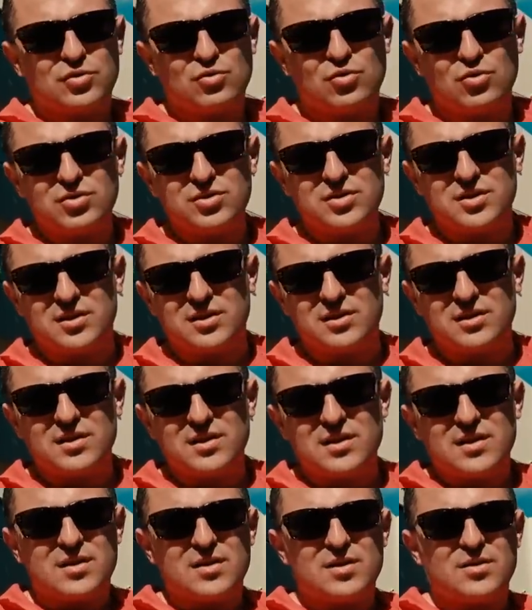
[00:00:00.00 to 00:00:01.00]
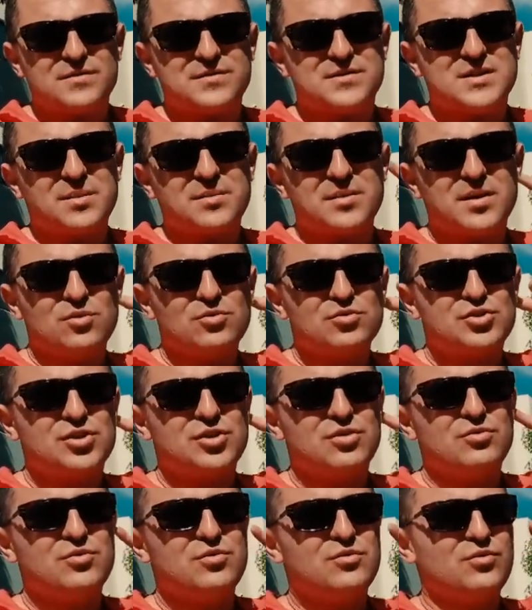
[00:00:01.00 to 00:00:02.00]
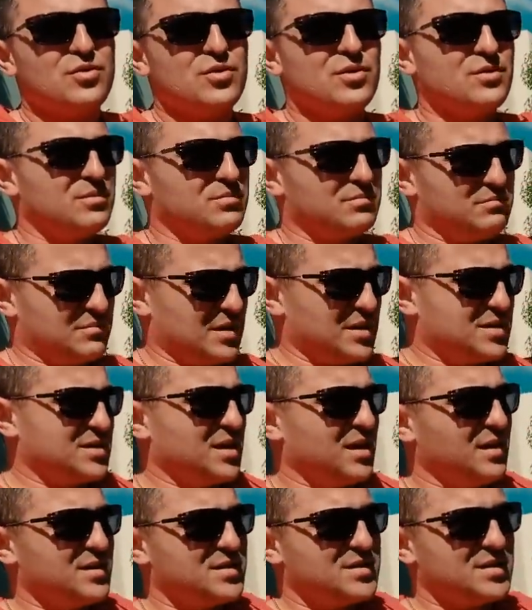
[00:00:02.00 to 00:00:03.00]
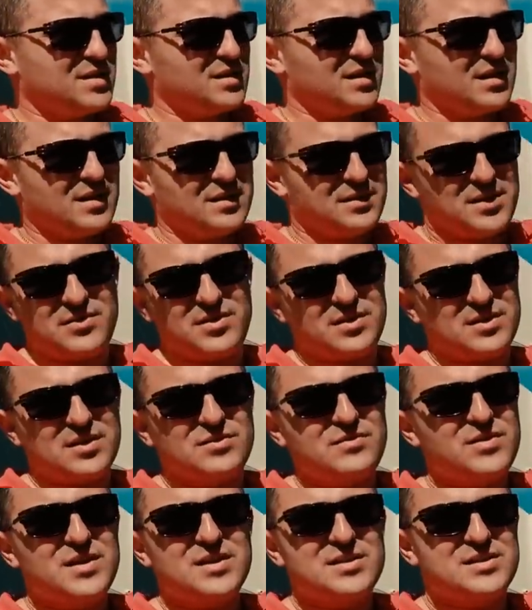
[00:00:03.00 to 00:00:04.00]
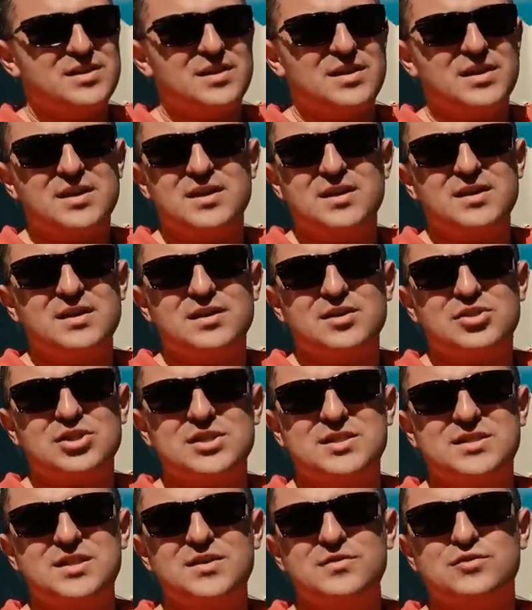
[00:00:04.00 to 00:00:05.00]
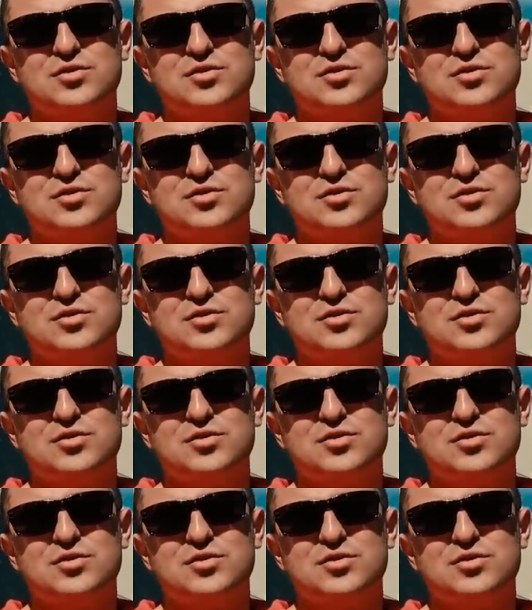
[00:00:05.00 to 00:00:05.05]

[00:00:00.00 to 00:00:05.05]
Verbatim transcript: от Honda, Самое лучшее у него осталось, это, наверное, двигатель и шасси.